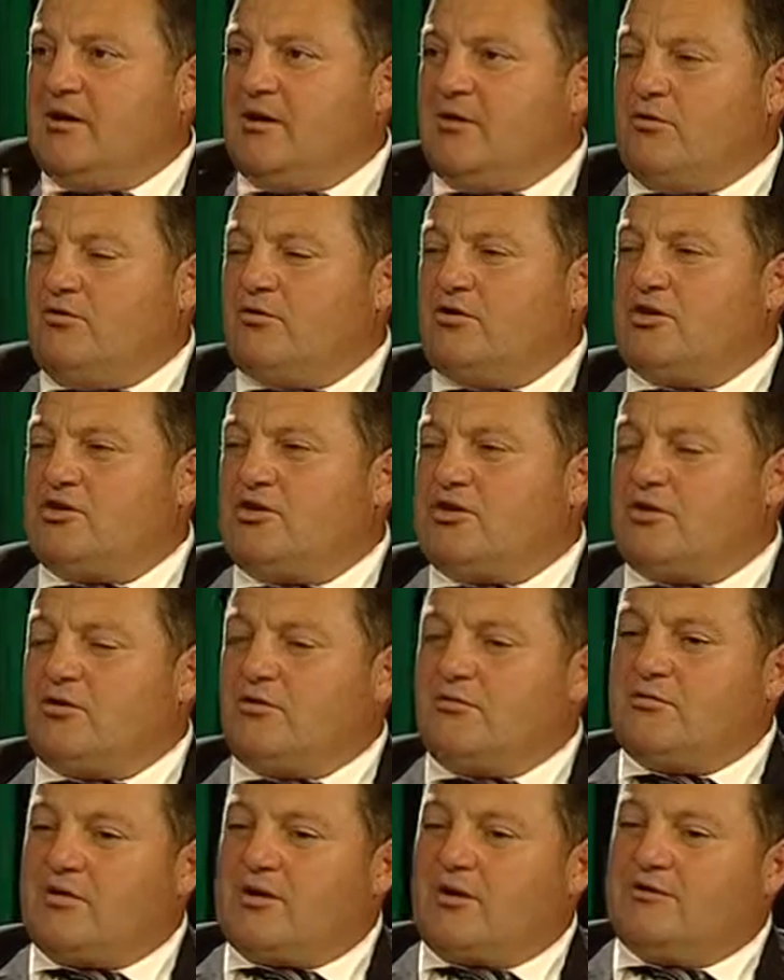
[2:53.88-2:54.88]
Onun için
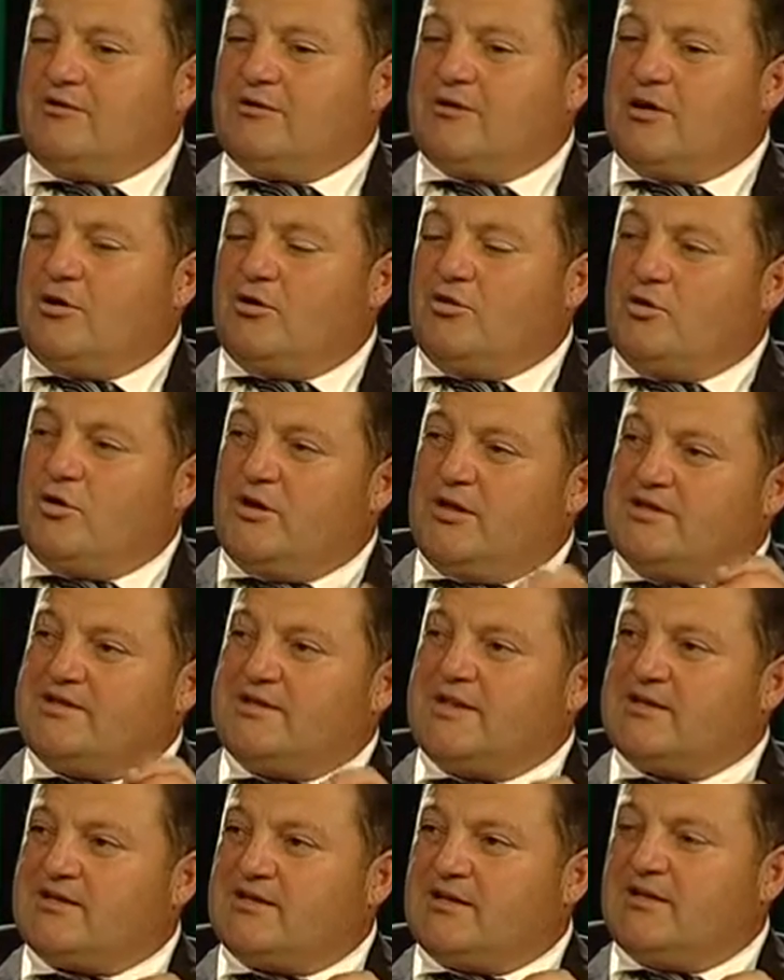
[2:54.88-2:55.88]
Rum tarafında dönen
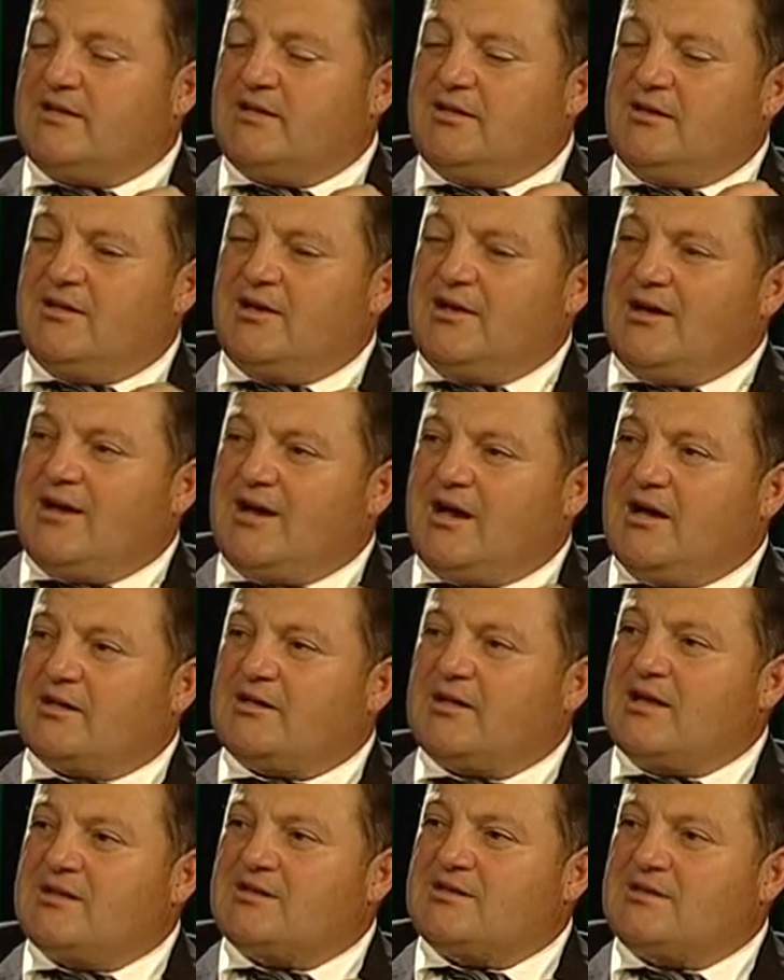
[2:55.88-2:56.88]
siyasetin
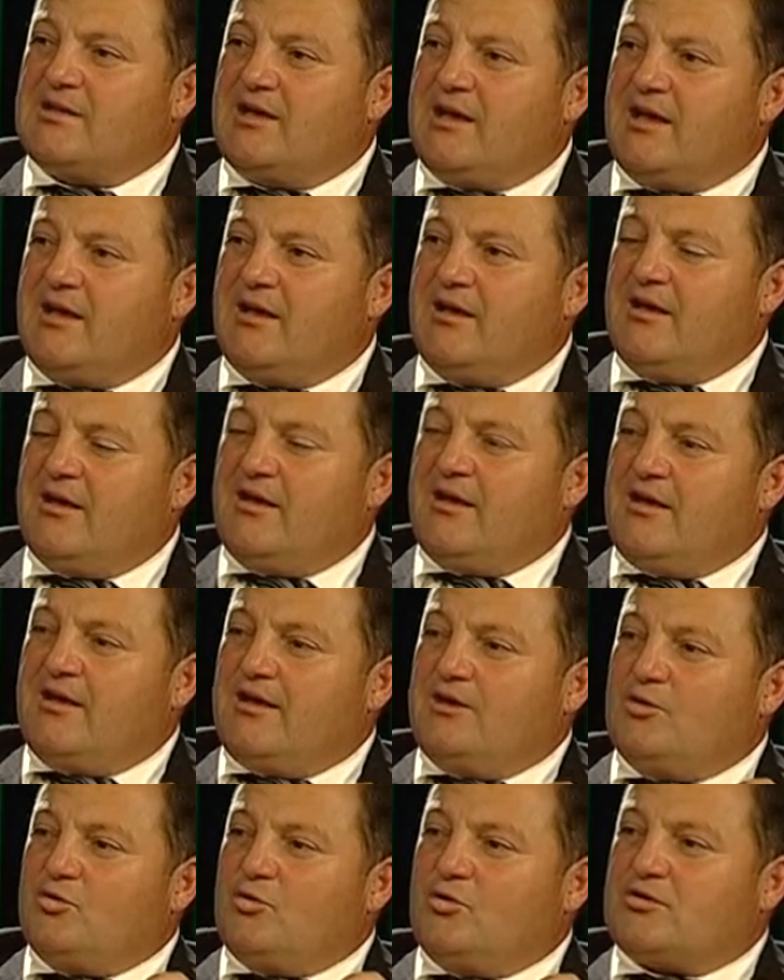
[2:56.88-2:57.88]
Adan Z'ye
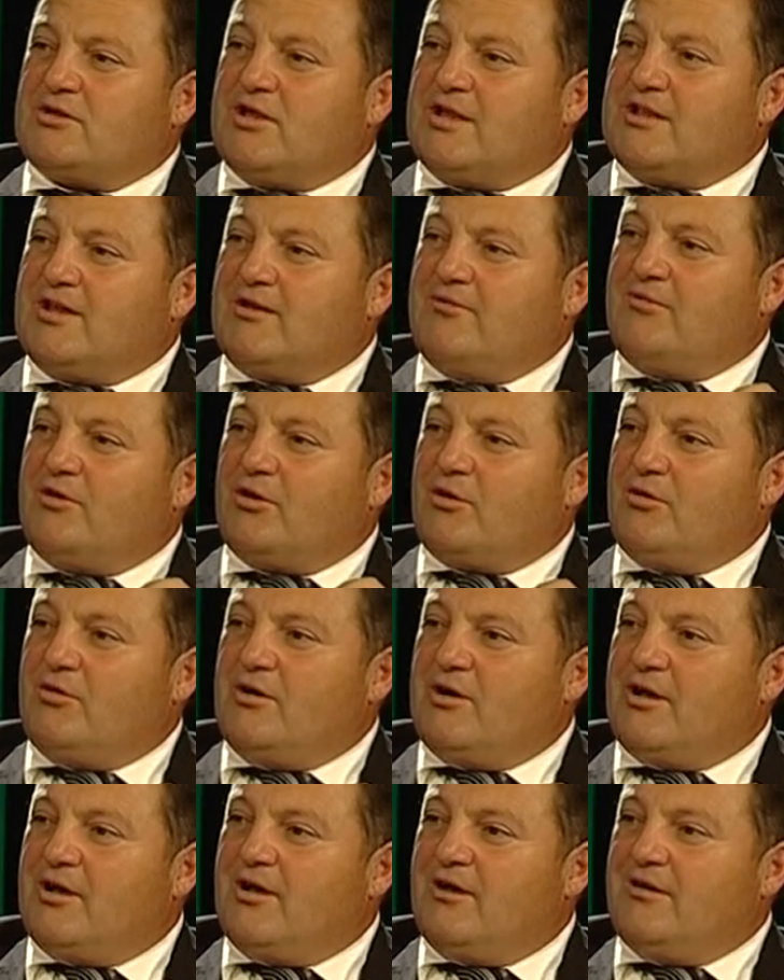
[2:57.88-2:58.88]
noktadan
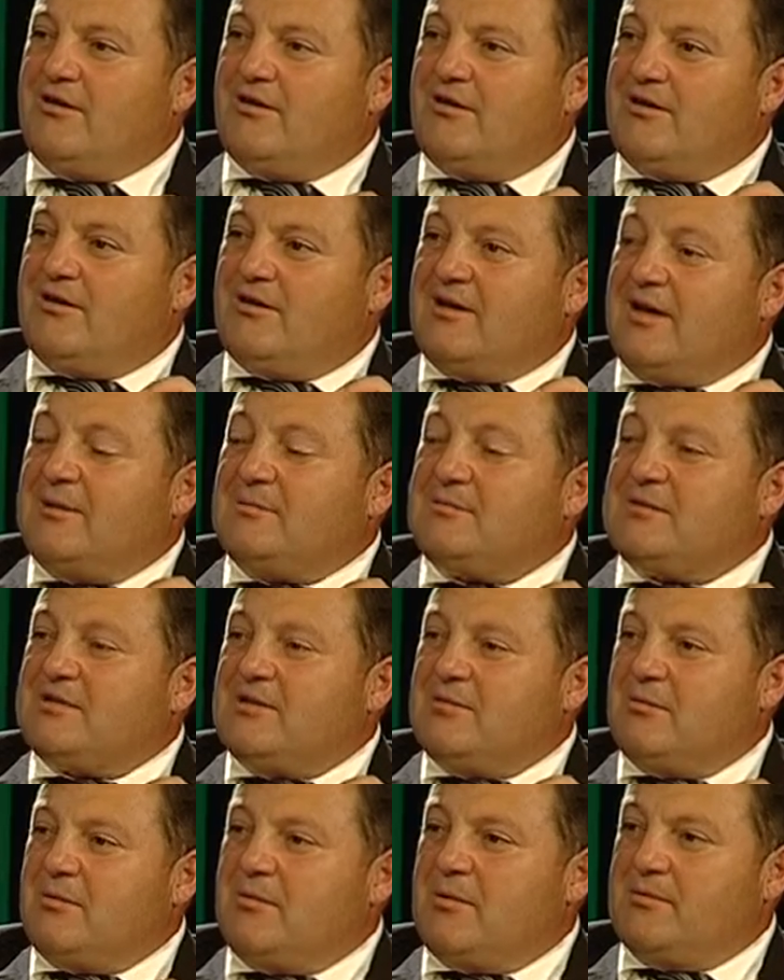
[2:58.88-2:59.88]
virgüle
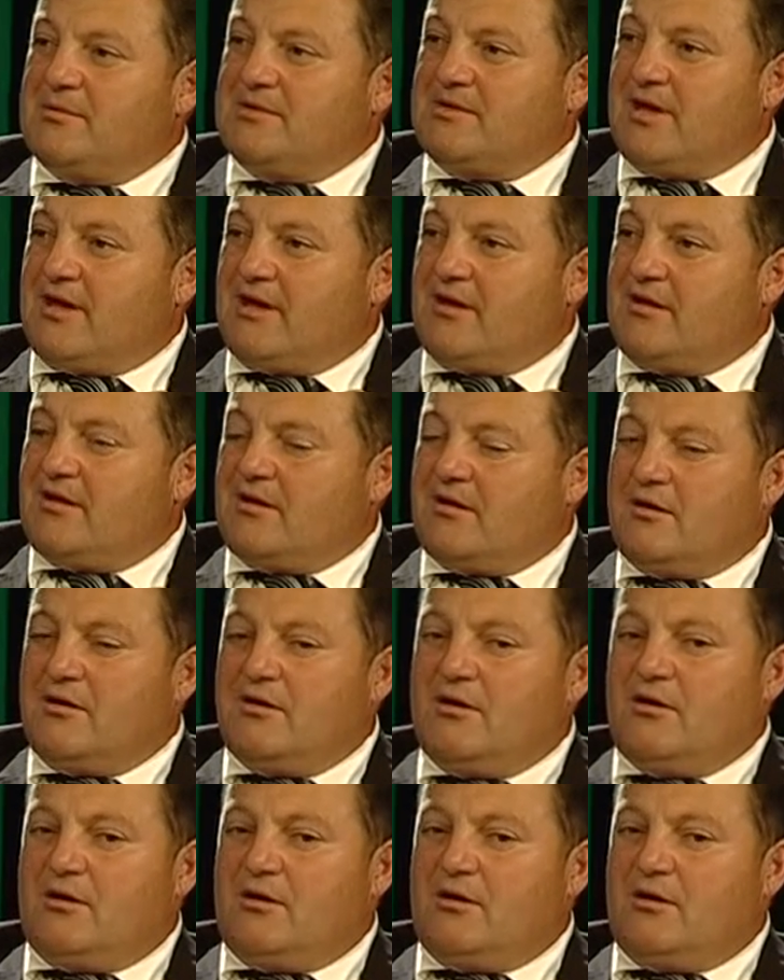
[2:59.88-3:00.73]
hepsini bilmemiz gerekir.